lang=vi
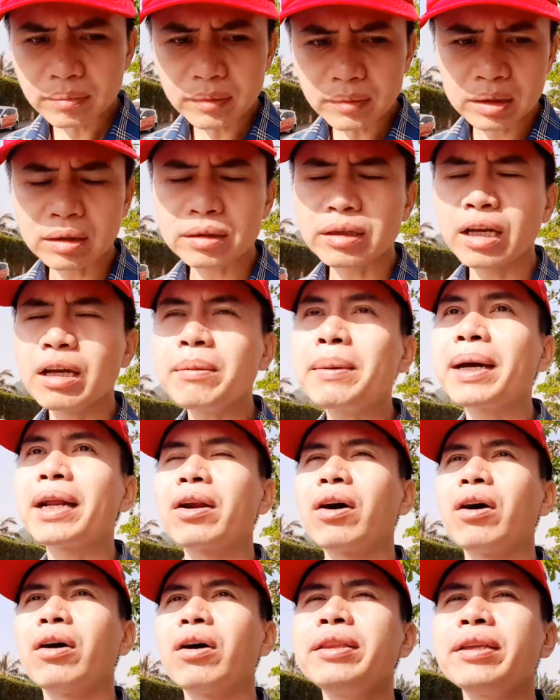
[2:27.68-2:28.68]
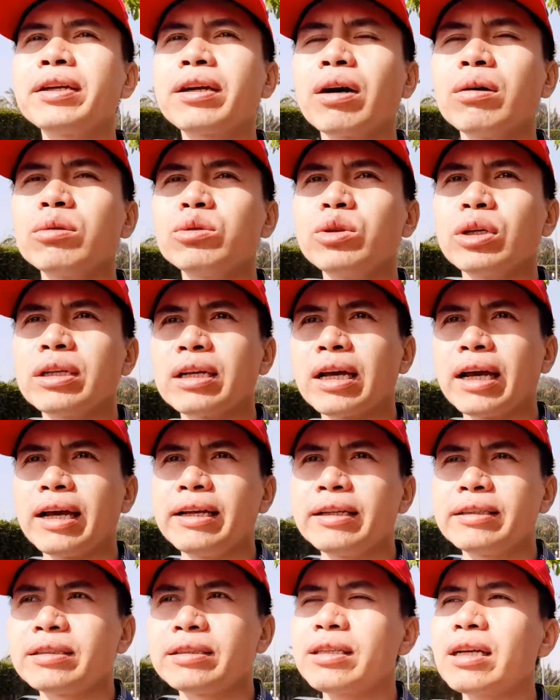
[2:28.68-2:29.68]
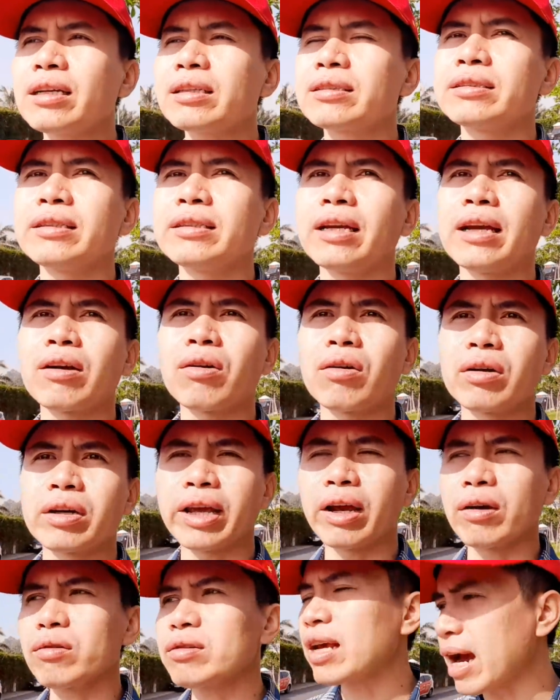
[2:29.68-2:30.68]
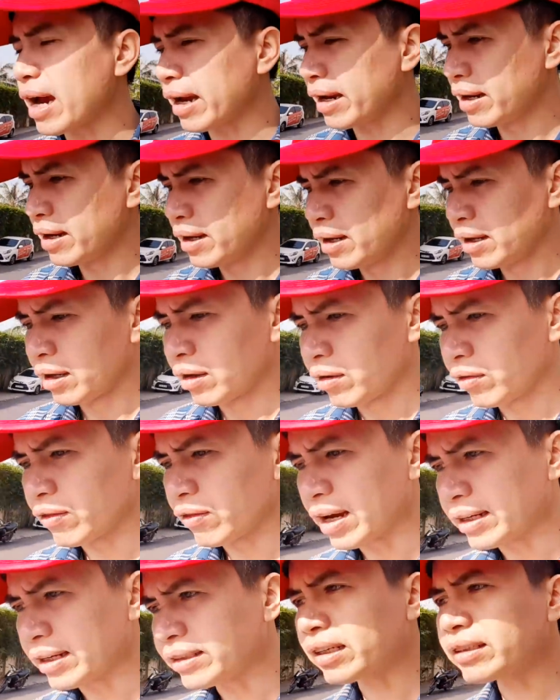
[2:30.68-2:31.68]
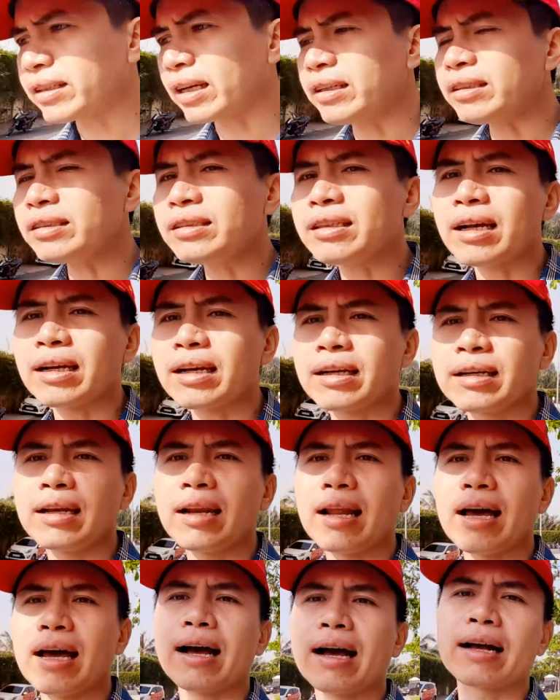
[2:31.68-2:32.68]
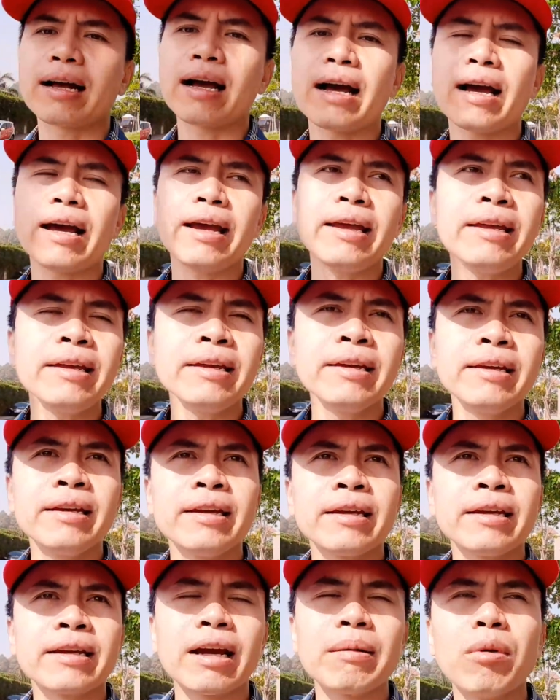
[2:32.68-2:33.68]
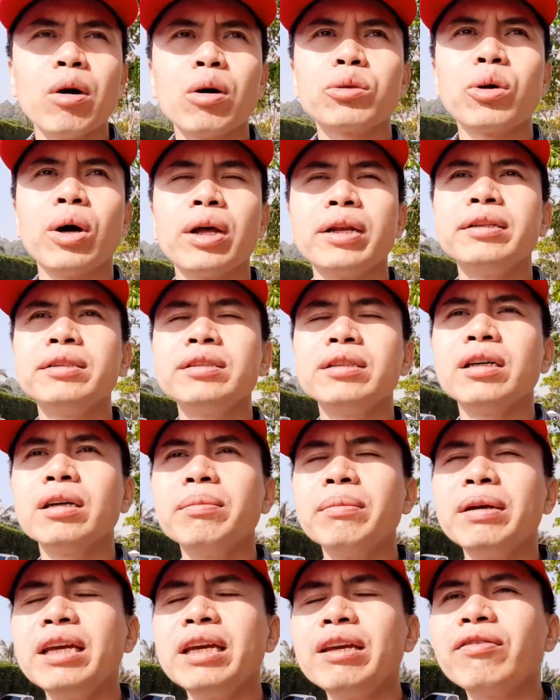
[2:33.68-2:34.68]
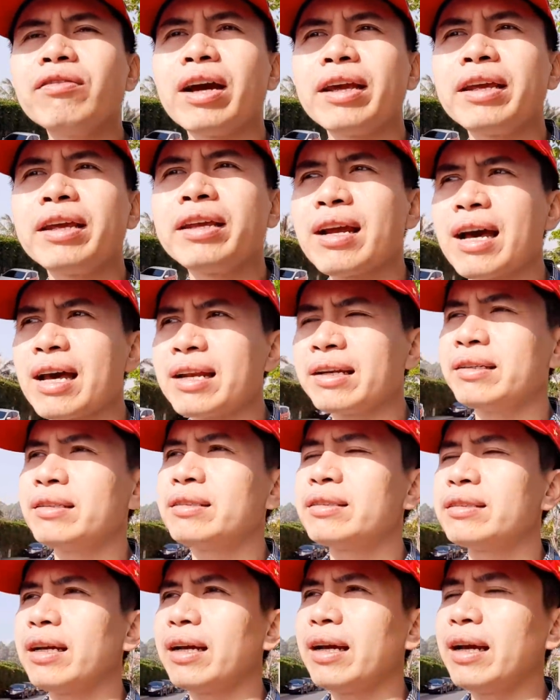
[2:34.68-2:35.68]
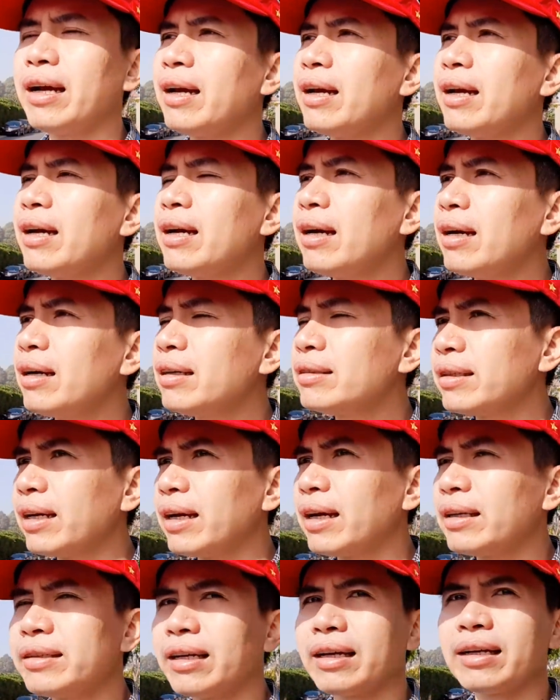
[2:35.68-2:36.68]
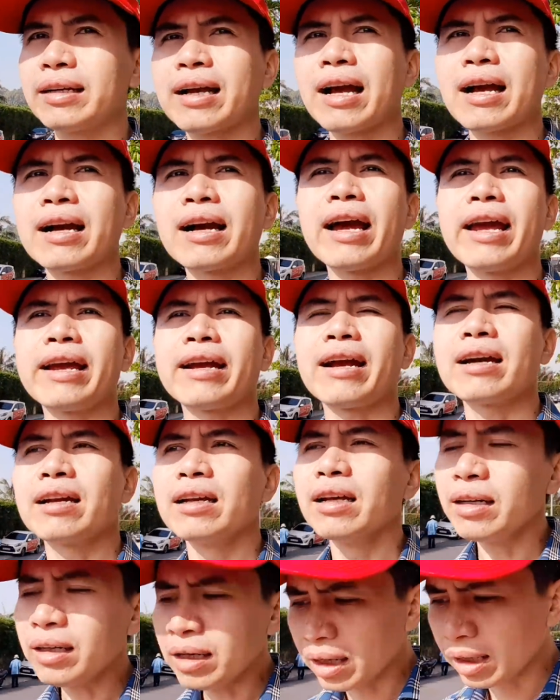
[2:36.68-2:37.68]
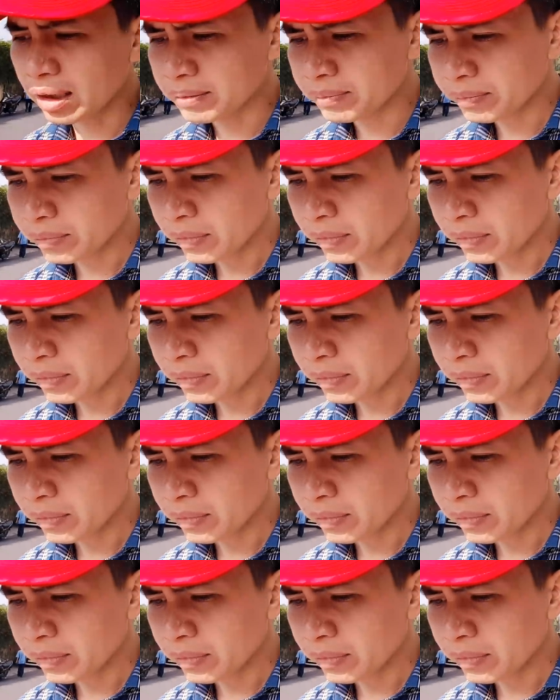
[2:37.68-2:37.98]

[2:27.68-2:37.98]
Thực tế mà nói thì câu chuyện này chắc sẽ còn kéo dài và chắc chắn rằng là cái cái mâu thuẫn giữa Mỹ và Iran sẽ sẽ sẽ càng ngày càng lớn hơn.